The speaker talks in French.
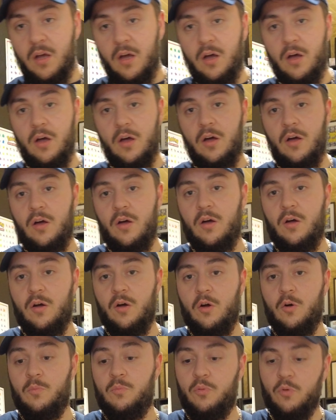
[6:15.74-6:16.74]

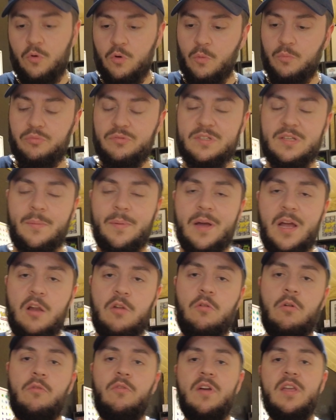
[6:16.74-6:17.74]
euh, pour qu'on puisse après
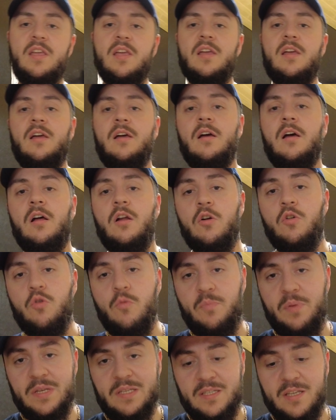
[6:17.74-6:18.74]
lui envoyer
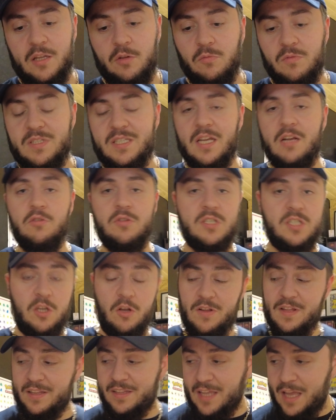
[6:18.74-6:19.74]
l'UPC. Donc c'est le
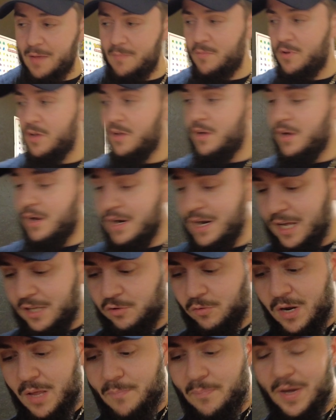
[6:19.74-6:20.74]
seul item, là,
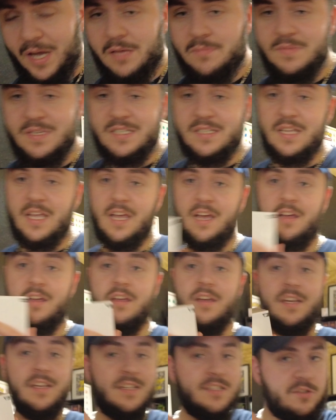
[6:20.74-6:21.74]
dans les packs mystères,
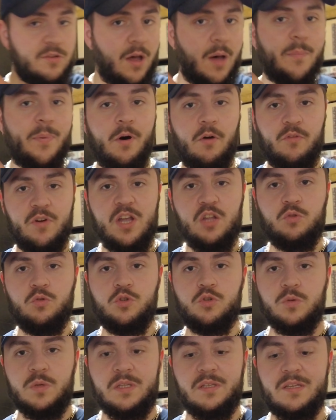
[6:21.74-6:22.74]
qui ne sera pas envoyé tout de
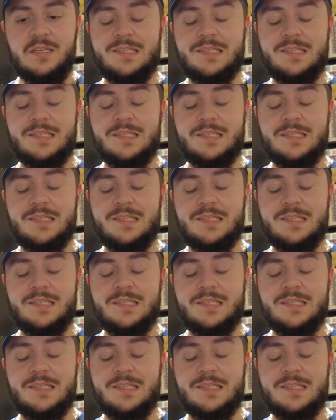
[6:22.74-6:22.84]
suite.